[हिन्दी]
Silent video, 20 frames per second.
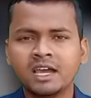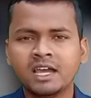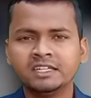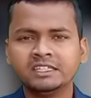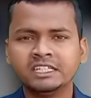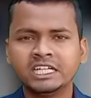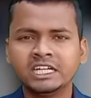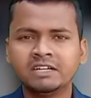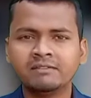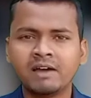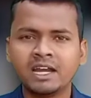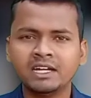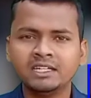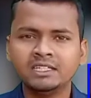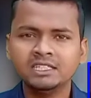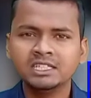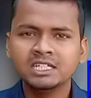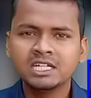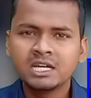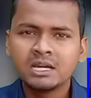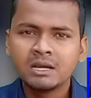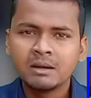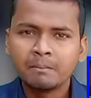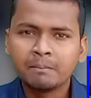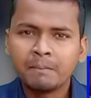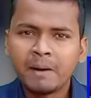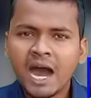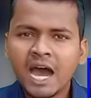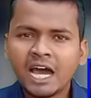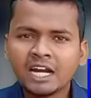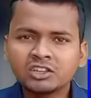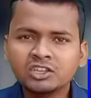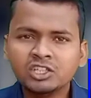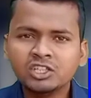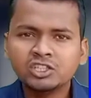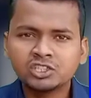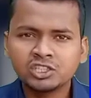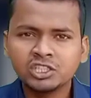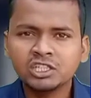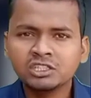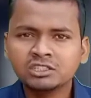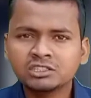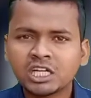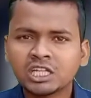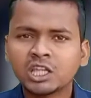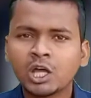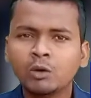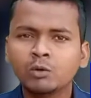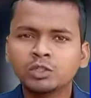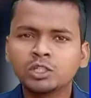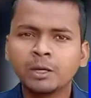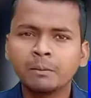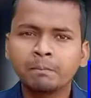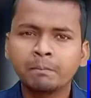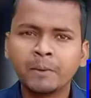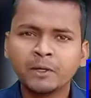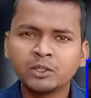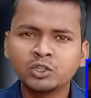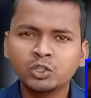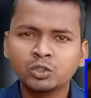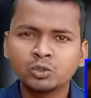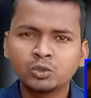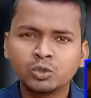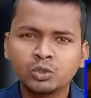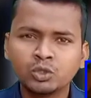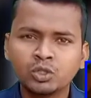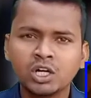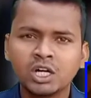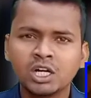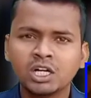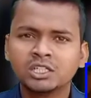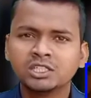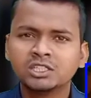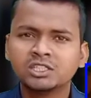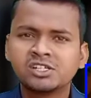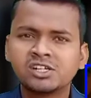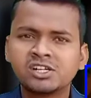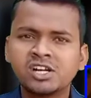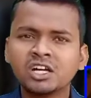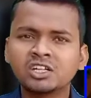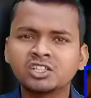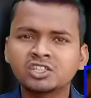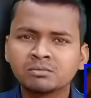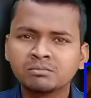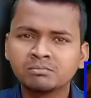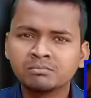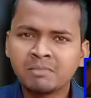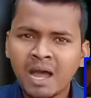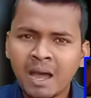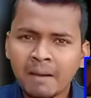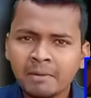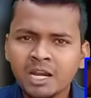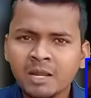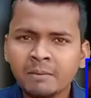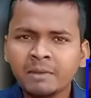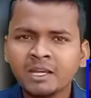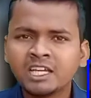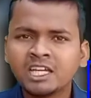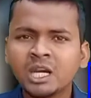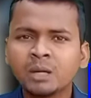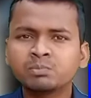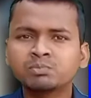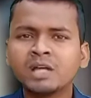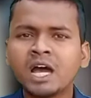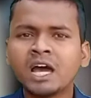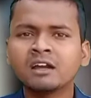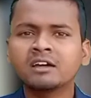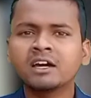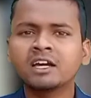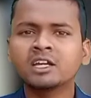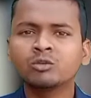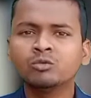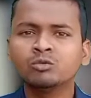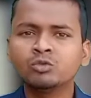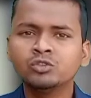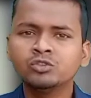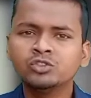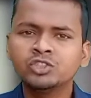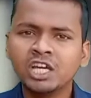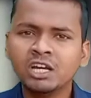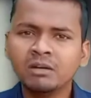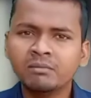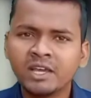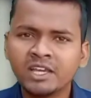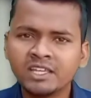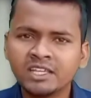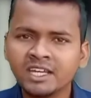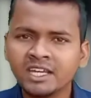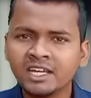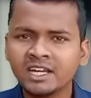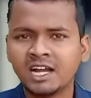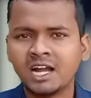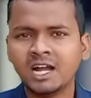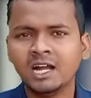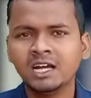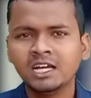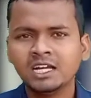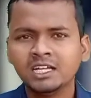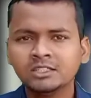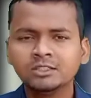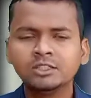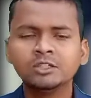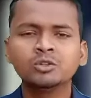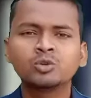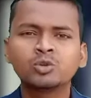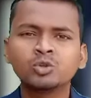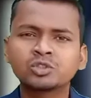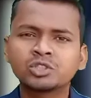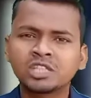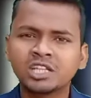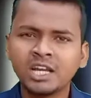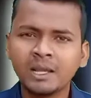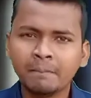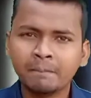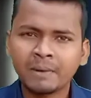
कहे जाने वाली भारती सिंह तथा उनके पति को ड्रग्स मामले में गिरफ्तार करके उनको जेल भेजने का जिनको श्रेय